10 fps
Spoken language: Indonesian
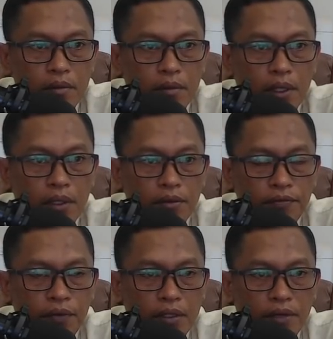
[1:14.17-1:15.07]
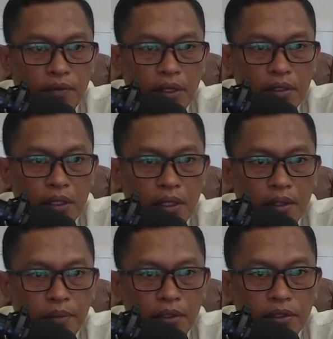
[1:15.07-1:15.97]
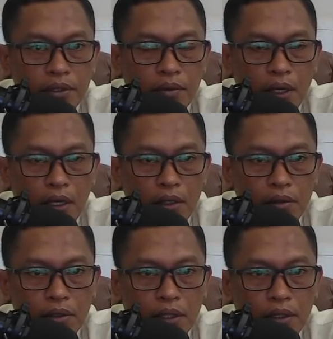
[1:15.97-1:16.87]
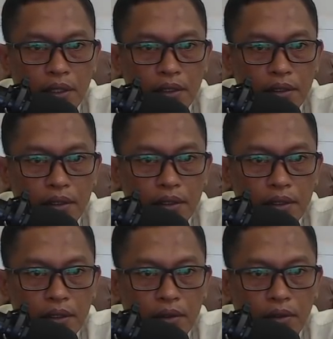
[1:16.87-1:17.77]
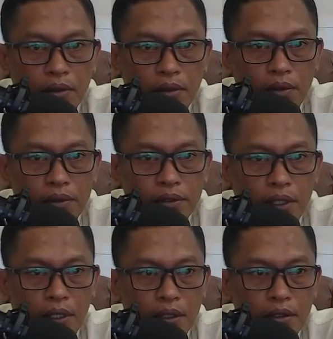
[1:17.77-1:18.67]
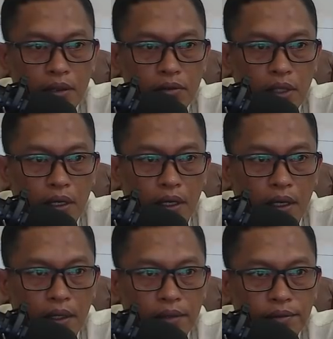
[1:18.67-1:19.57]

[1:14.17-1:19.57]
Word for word: Berikut fakta-fakta dari peristiwa anggota TNI di Keroyok, Jakarta Utara.